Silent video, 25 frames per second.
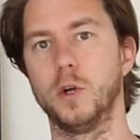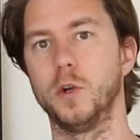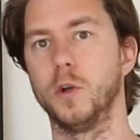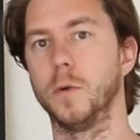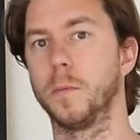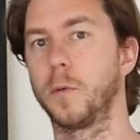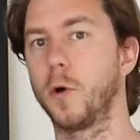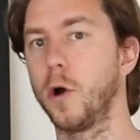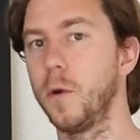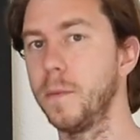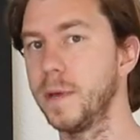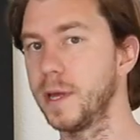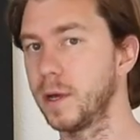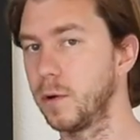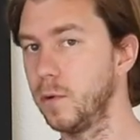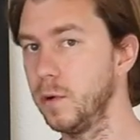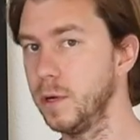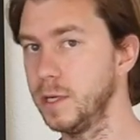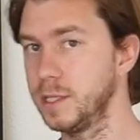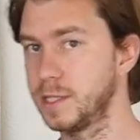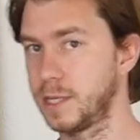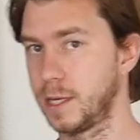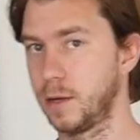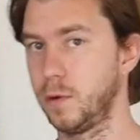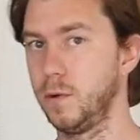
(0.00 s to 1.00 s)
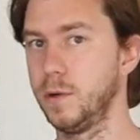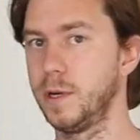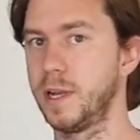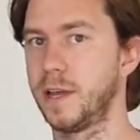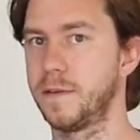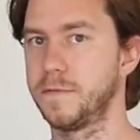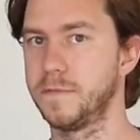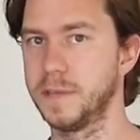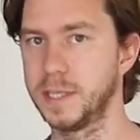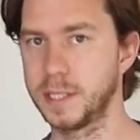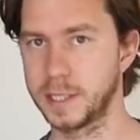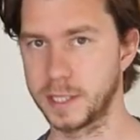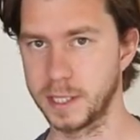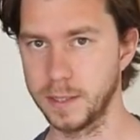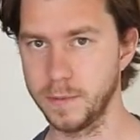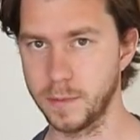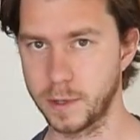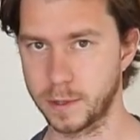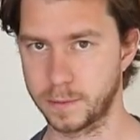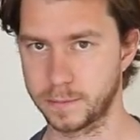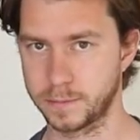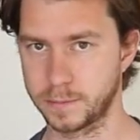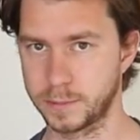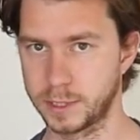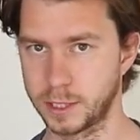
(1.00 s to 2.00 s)
Le premier rôle, c'est le rôle de la
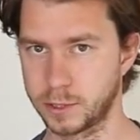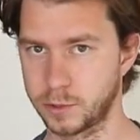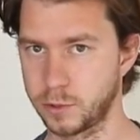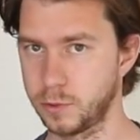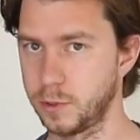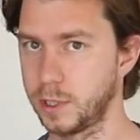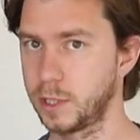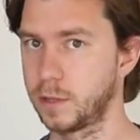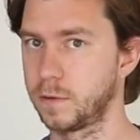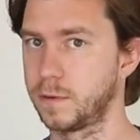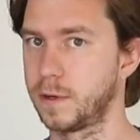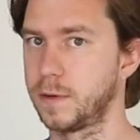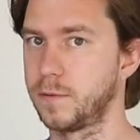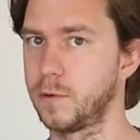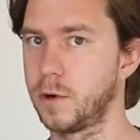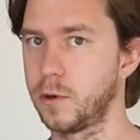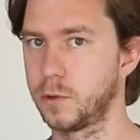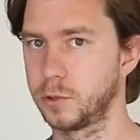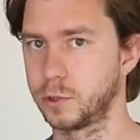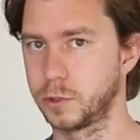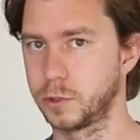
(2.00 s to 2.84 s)
victime, c'est celui qu'on va voir